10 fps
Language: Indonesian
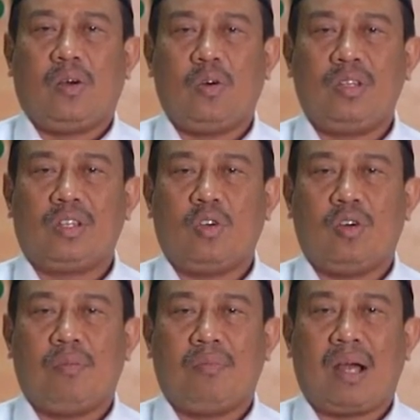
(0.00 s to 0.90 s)

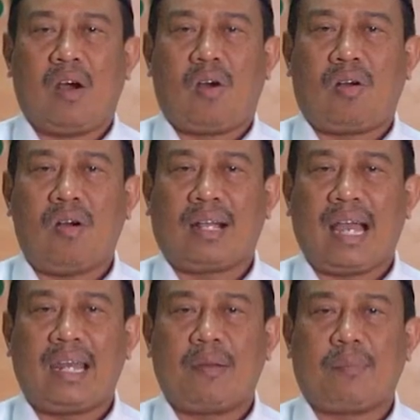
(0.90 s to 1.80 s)
untuk
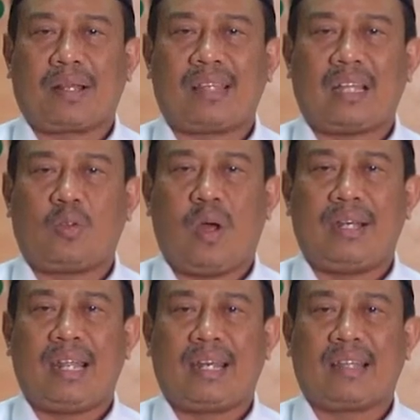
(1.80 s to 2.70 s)
mengokohkan persatuan
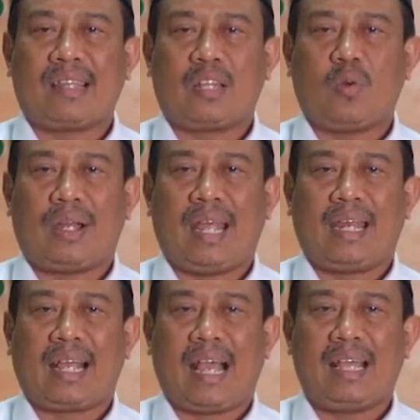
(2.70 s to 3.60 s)
dan kesatuan
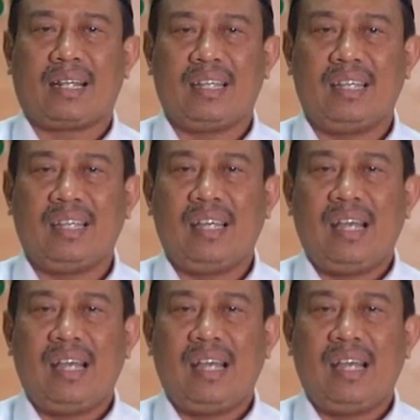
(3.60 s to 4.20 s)
NKRI,